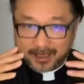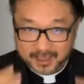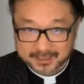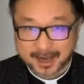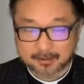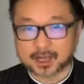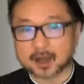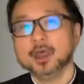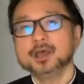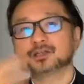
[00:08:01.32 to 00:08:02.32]
也常
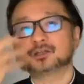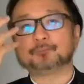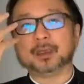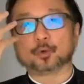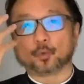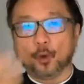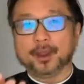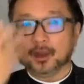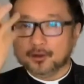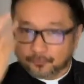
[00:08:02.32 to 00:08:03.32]
常是被
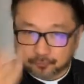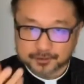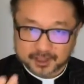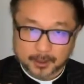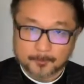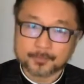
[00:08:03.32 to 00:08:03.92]
鬼附着的。